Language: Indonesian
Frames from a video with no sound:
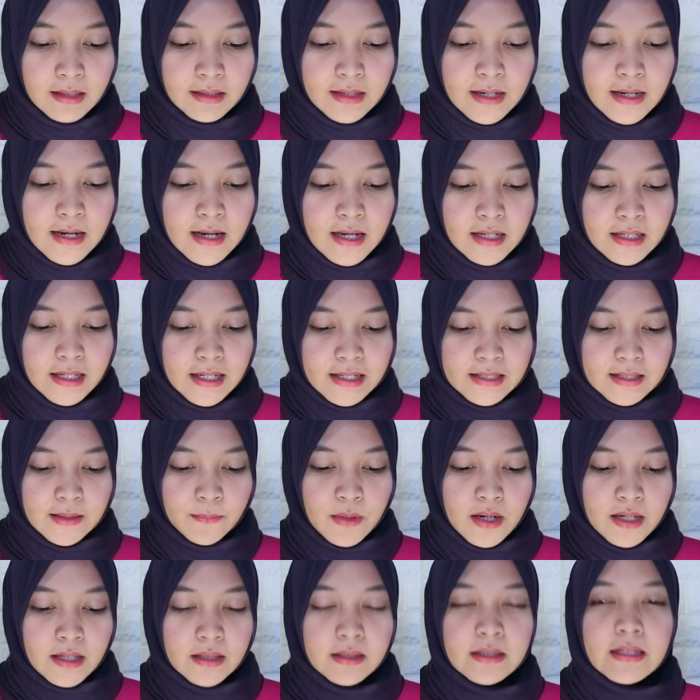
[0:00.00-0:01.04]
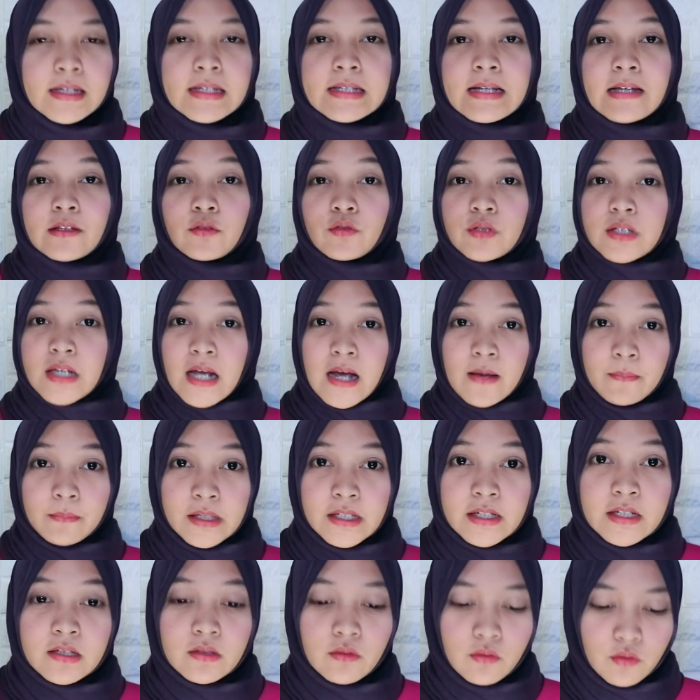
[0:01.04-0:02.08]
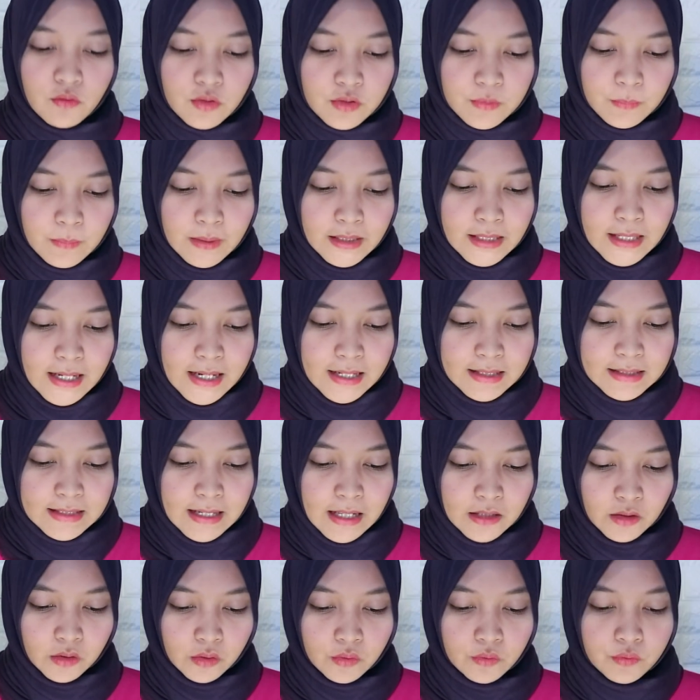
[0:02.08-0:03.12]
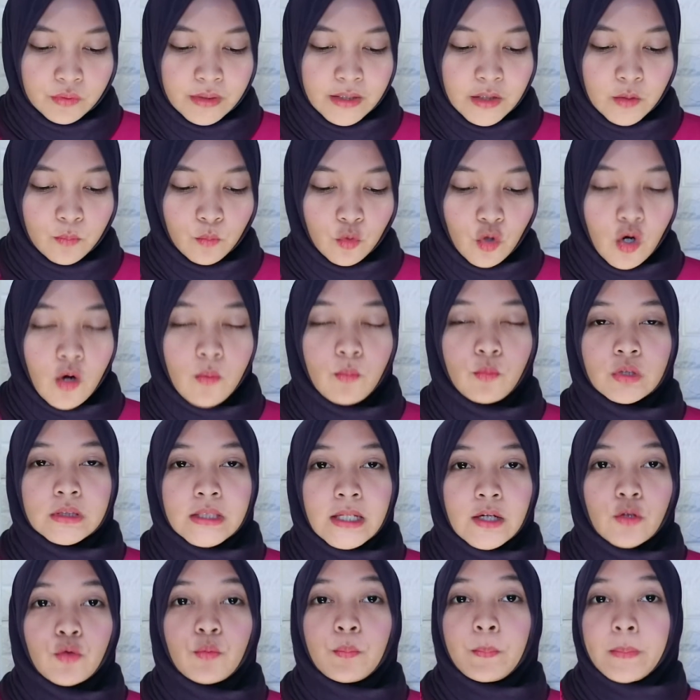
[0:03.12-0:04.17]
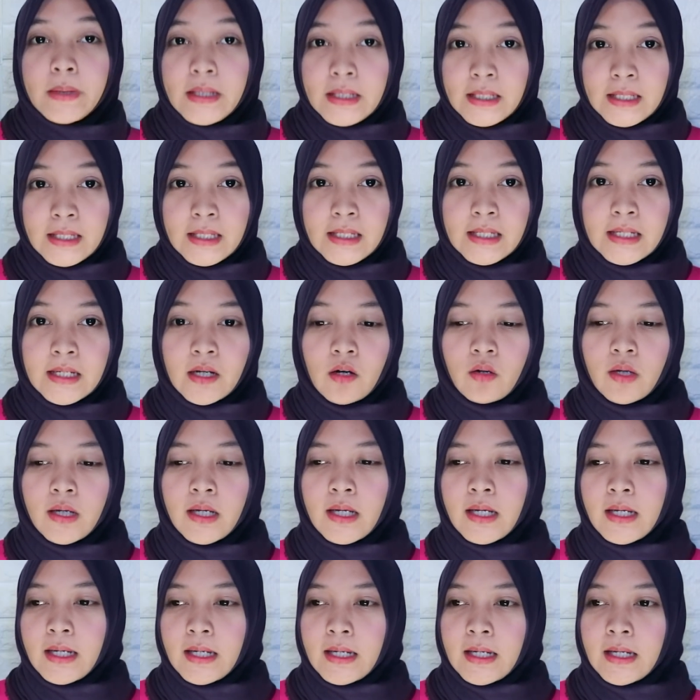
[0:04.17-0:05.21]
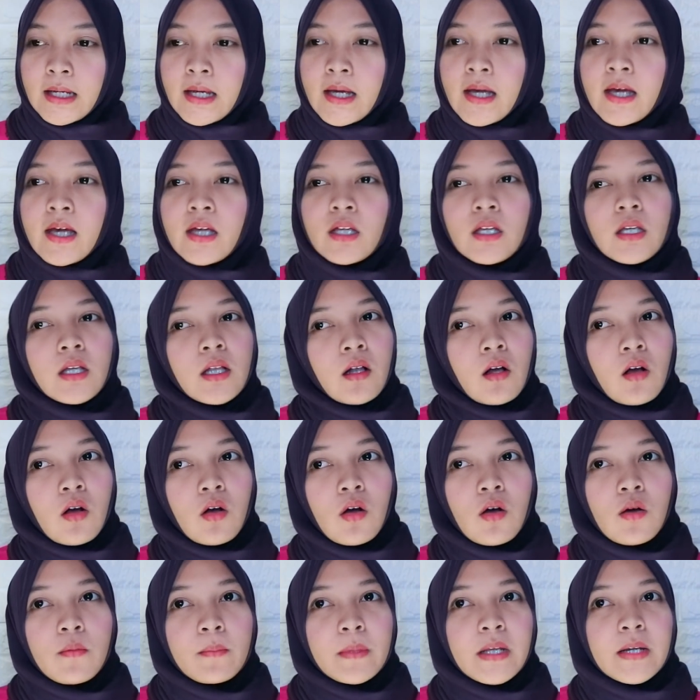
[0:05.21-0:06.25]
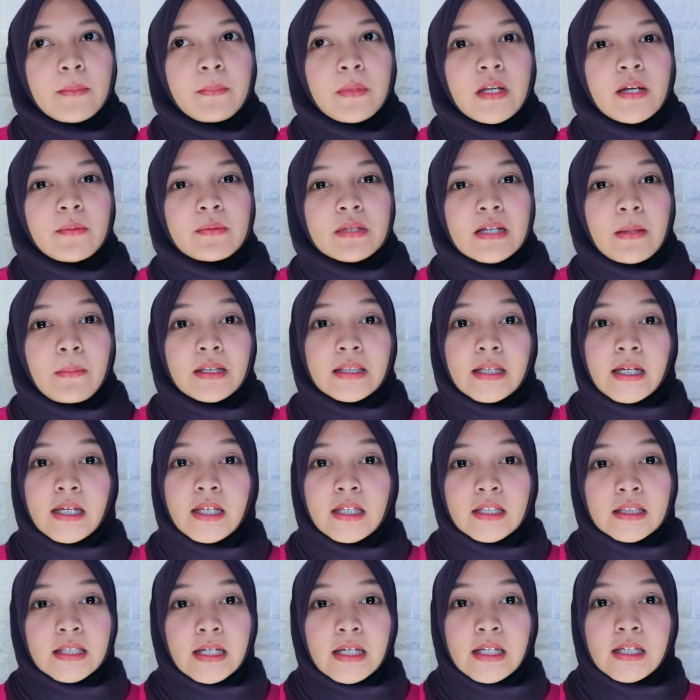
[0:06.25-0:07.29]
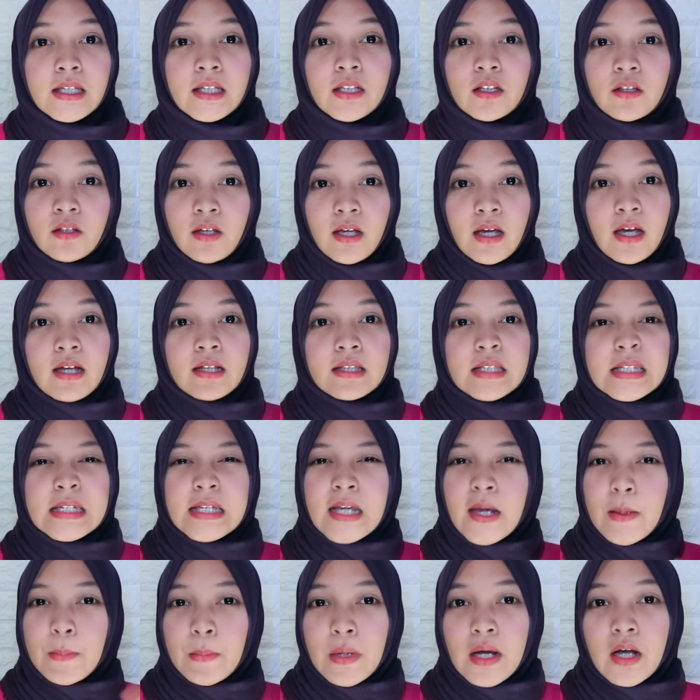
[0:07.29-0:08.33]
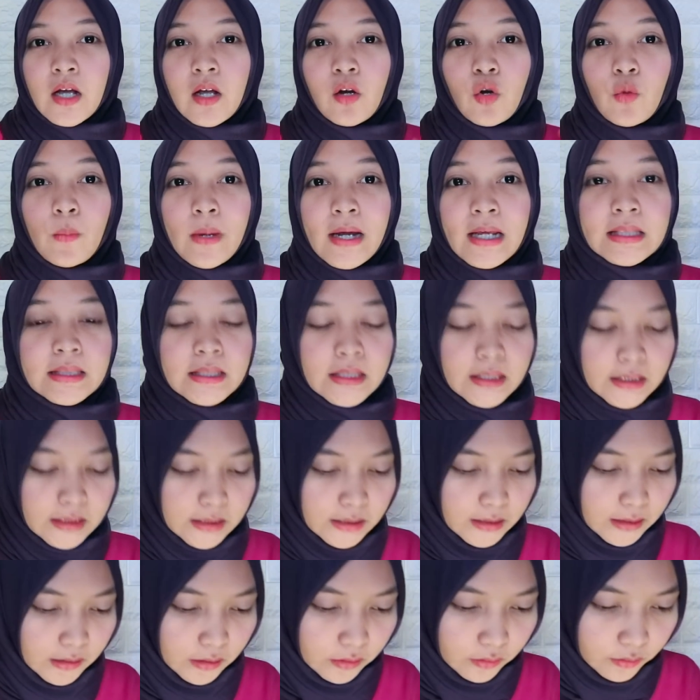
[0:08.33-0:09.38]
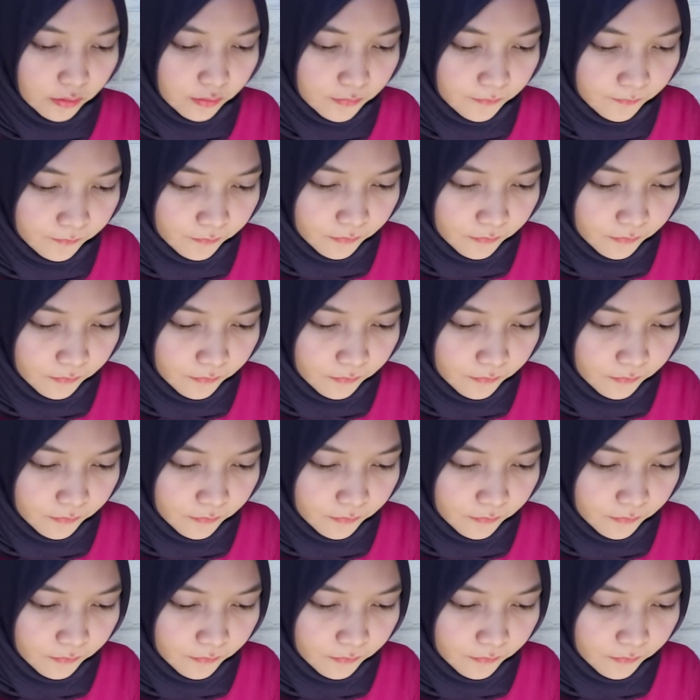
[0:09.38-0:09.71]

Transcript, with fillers: Dia dari SMA Negeri 1 Ciamis, lulus pilihan 1 Ilmu Komputer UPI. Oke, Ilko mirip-mirip sama TI, TI gitu ya. Jadi emang lumayan tinggi gitu.